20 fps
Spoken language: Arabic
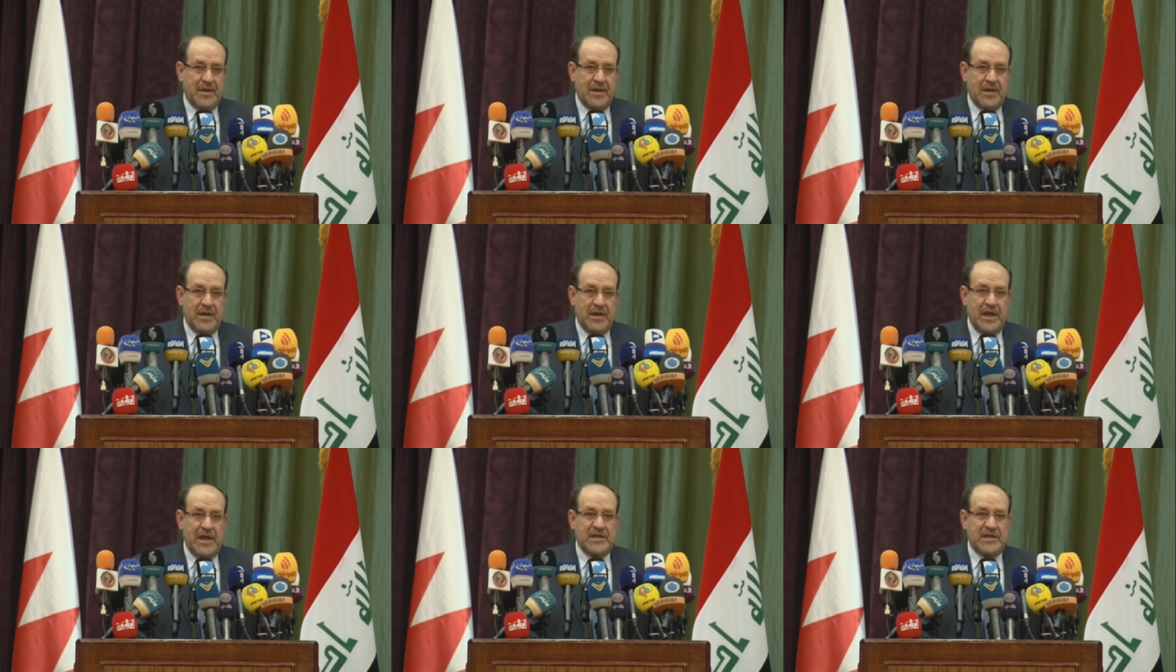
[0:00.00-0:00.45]

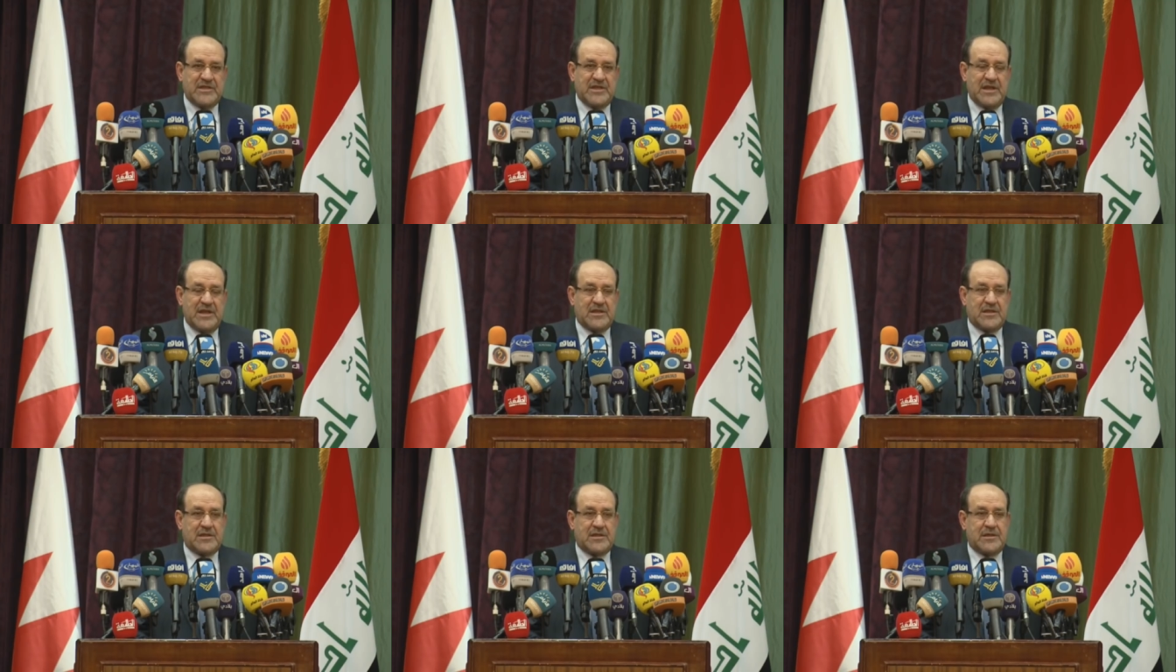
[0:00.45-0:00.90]

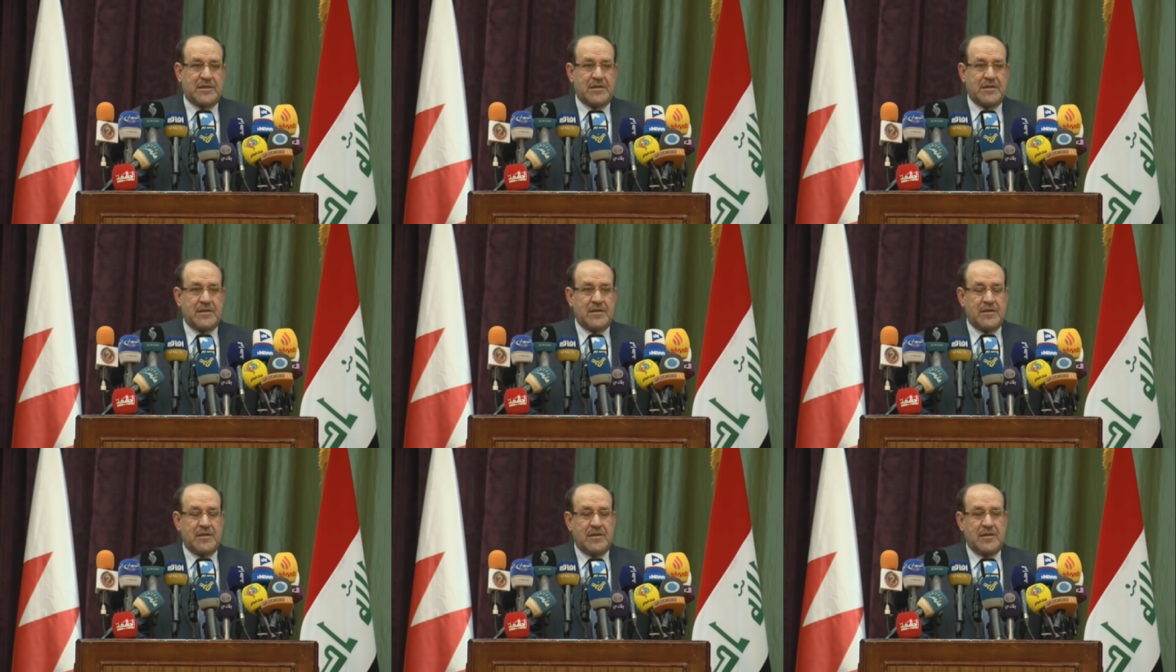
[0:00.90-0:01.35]
ليست
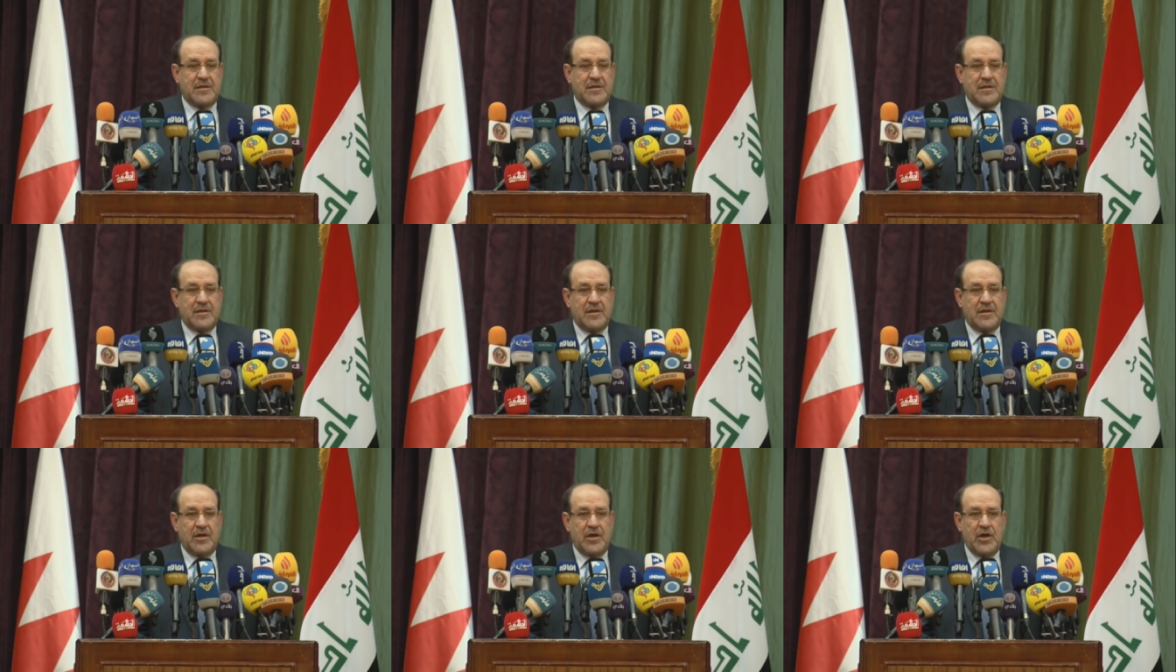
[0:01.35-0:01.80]

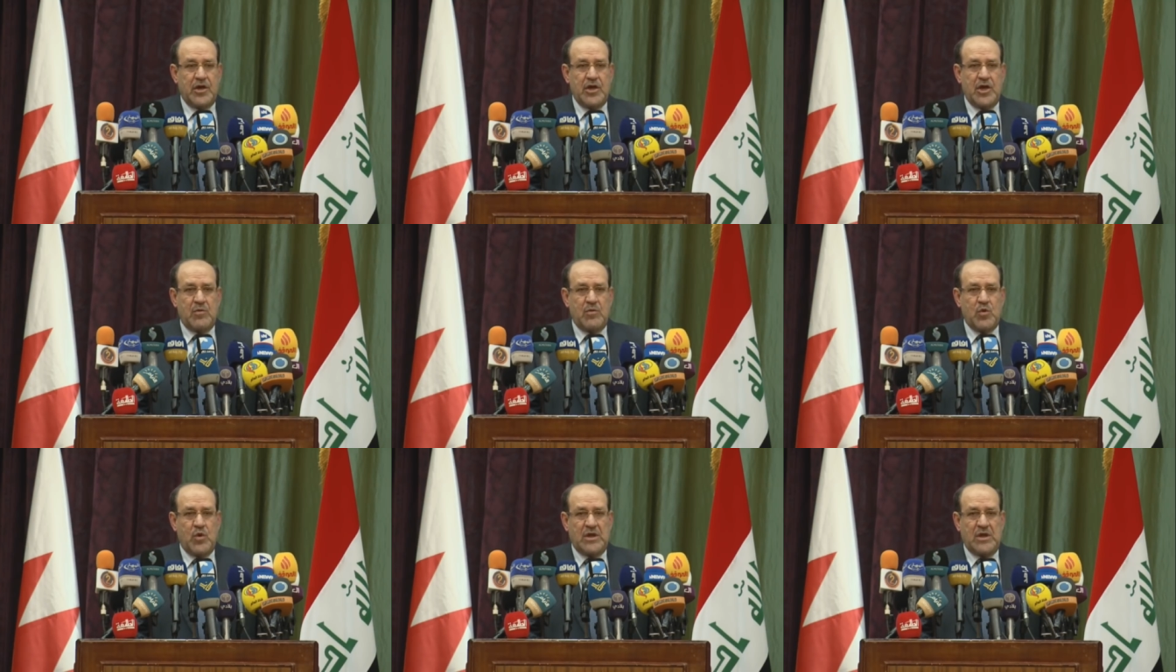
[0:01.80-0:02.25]
هي
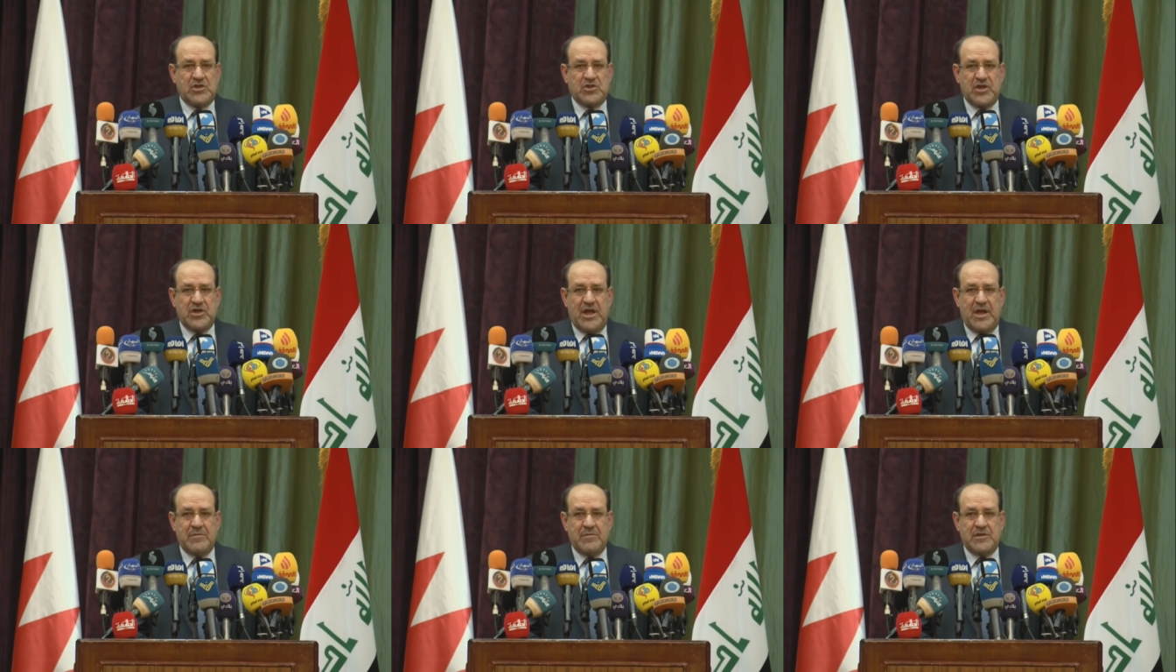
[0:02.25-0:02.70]

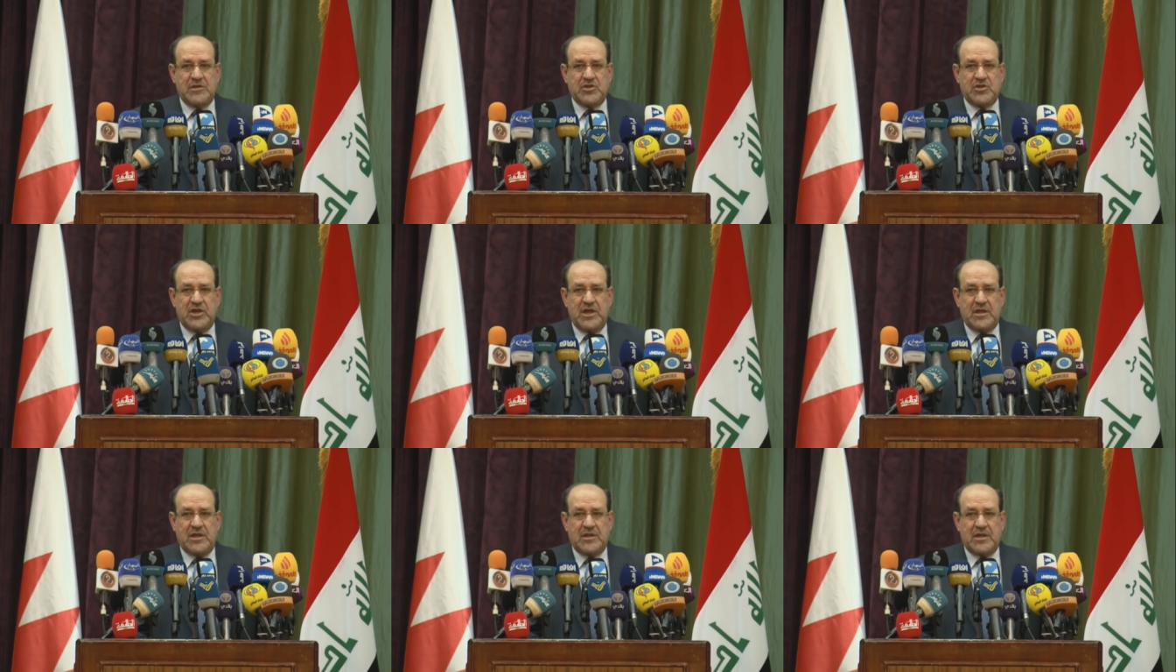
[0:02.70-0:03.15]
موجهه من
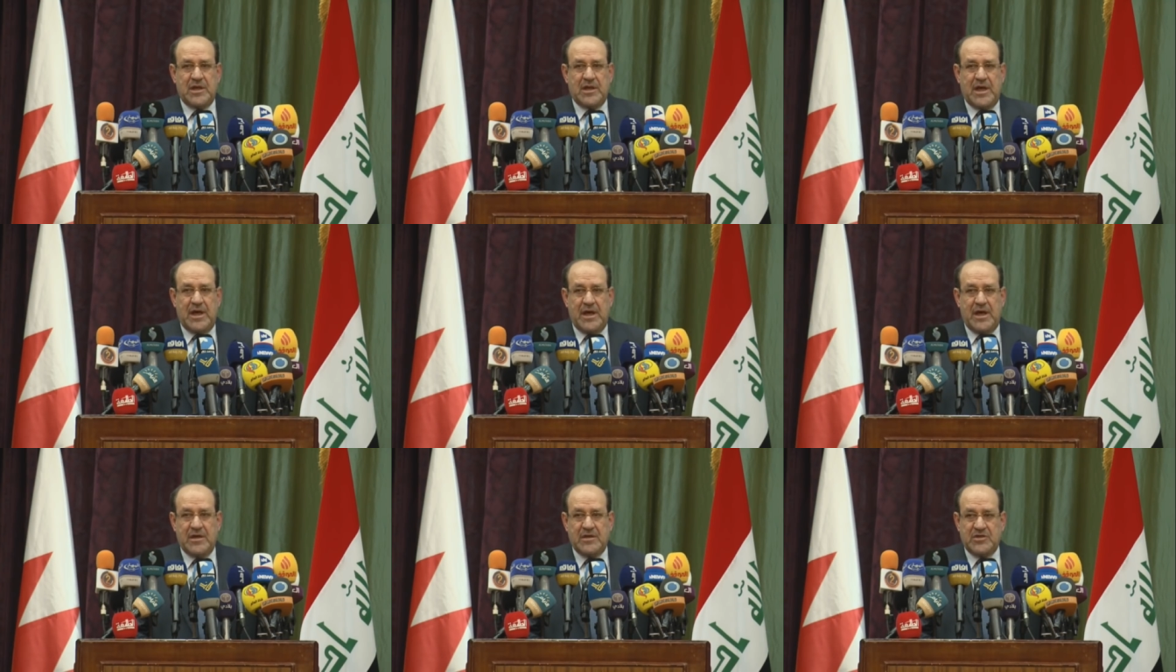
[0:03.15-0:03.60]
جهه
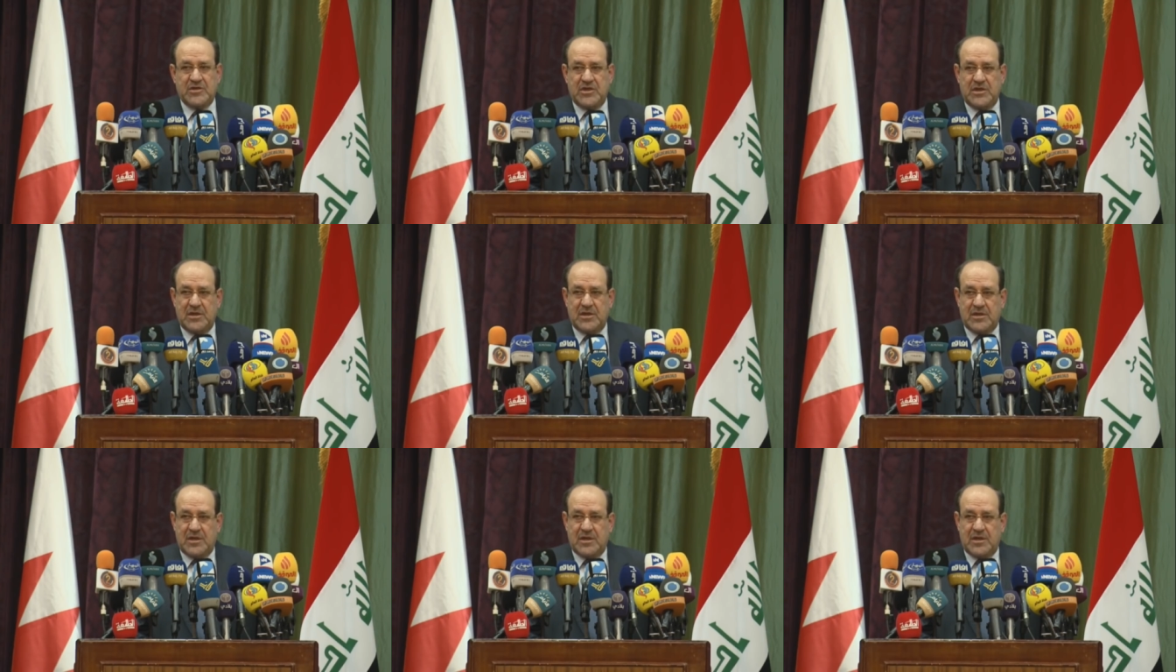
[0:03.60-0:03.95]
خارجيه